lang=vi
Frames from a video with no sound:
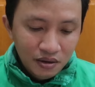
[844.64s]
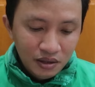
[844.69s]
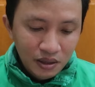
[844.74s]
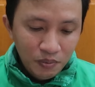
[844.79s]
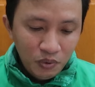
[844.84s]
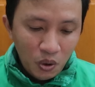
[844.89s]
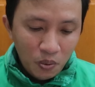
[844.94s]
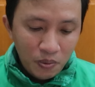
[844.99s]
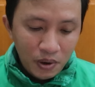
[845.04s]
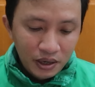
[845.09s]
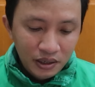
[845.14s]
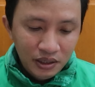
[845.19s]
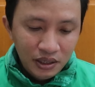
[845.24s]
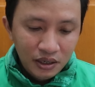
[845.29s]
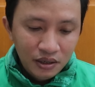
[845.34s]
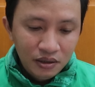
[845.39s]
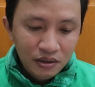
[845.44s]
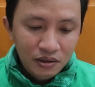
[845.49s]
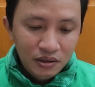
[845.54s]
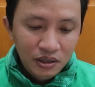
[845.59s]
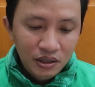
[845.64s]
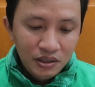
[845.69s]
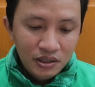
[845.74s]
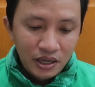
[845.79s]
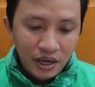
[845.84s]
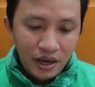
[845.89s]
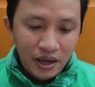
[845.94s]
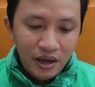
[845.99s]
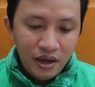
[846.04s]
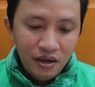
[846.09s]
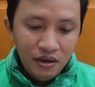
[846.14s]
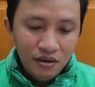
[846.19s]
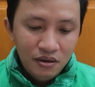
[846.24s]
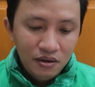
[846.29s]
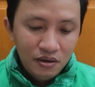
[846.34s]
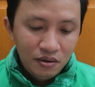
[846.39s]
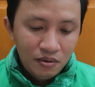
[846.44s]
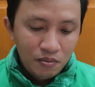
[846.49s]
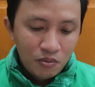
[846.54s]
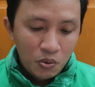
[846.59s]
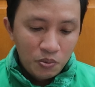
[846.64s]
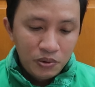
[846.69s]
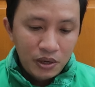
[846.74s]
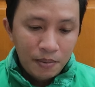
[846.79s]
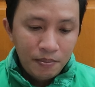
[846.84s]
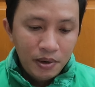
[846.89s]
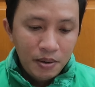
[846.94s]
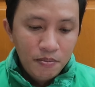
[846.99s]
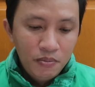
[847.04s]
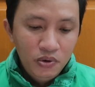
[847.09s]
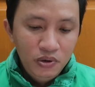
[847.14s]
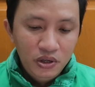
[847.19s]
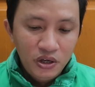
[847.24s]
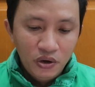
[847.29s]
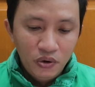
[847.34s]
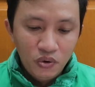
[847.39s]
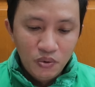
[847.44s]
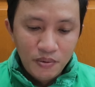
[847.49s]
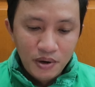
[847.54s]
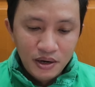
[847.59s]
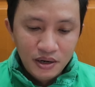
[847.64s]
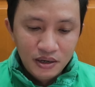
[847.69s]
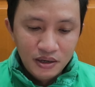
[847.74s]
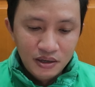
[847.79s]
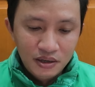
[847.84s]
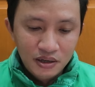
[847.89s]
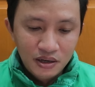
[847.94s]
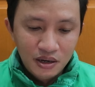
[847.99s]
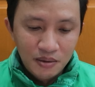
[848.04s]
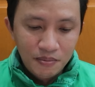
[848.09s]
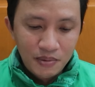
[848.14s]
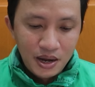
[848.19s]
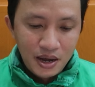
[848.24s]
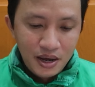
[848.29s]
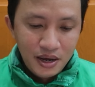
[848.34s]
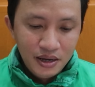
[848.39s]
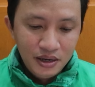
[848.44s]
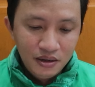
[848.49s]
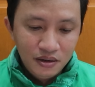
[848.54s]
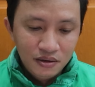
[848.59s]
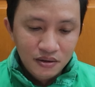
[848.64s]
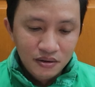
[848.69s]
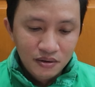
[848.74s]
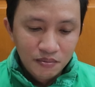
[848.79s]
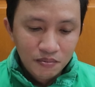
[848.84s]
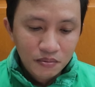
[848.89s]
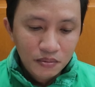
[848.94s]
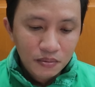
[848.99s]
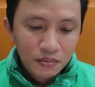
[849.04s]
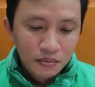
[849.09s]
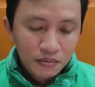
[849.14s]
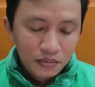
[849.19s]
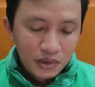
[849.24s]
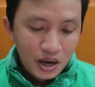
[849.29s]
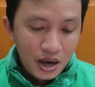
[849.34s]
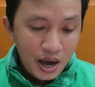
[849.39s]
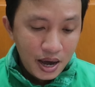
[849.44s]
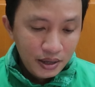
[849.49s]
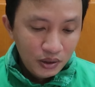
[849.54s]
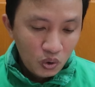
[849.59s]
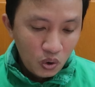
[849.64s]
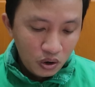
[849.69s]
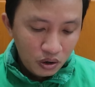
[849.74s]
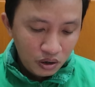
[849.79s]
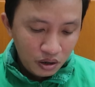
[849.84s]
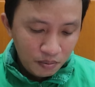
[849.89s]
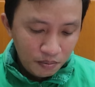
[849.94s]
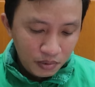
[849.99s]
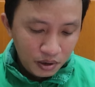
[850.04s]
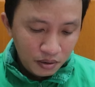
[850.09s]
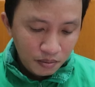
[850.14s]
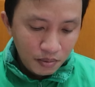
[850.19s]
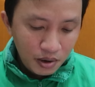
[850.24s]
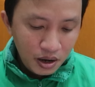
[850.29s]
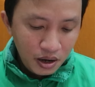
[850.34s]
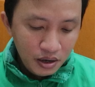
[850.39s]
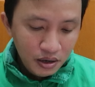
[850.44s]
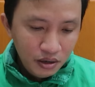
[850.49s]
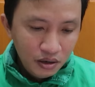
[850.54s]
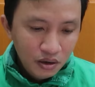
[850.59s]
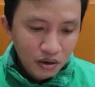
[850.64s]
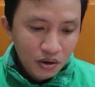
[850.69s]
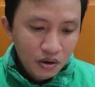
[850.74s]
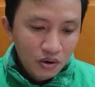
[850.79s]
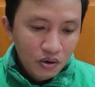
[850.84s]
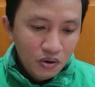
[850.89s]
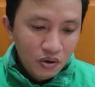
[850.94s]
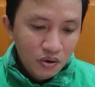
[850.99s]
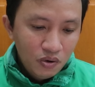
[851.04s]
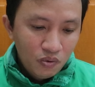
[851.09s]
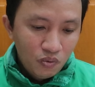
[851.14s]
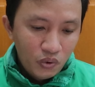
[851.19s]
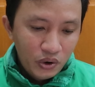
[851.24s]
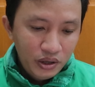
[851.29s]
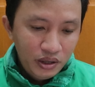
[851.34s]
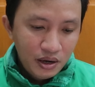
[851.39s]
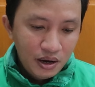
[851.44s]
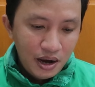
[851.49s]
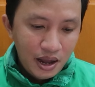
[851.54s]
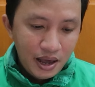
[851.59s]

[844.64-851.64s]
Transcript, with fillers: tiếp tục hành trình chia sẻ 150 triệu của mình. Hôm nay 2 tuần là mình mới quay trở